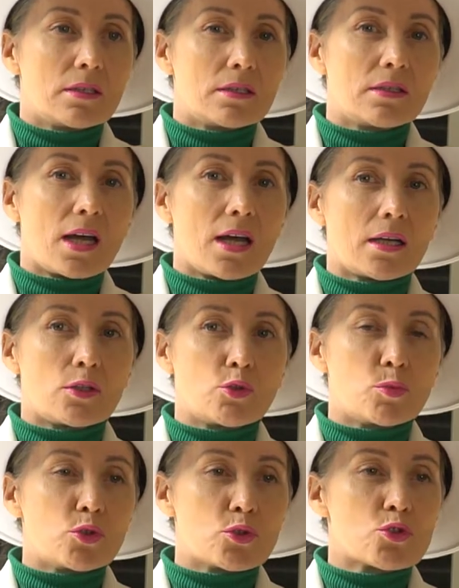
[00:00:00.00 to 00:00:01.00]
на
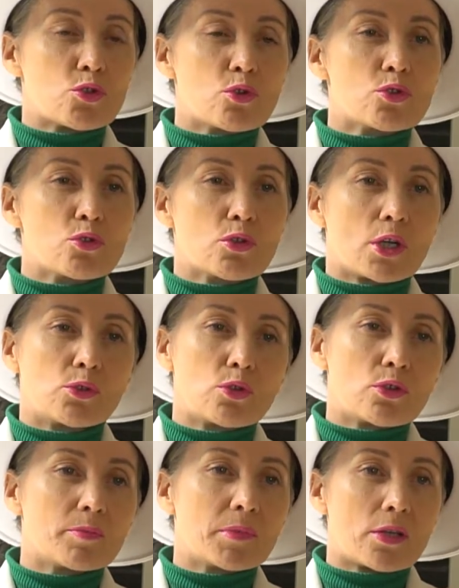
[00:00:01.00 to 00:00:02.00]
любую инструкцию,
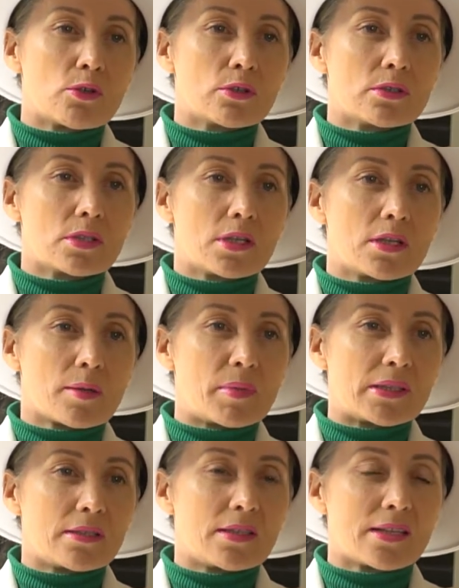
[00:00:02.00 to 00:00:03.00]
которую им дает э,
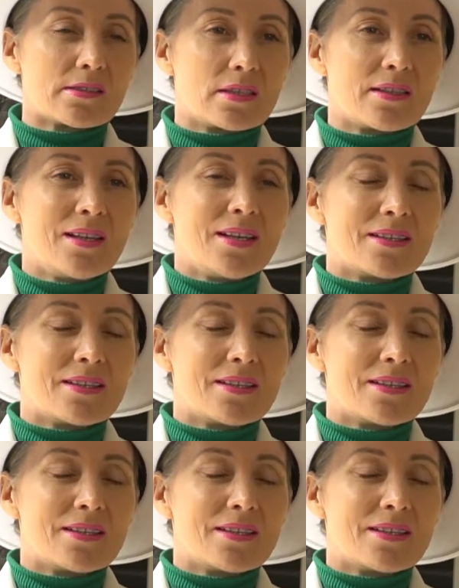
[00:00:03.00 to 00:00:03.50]
работодатель.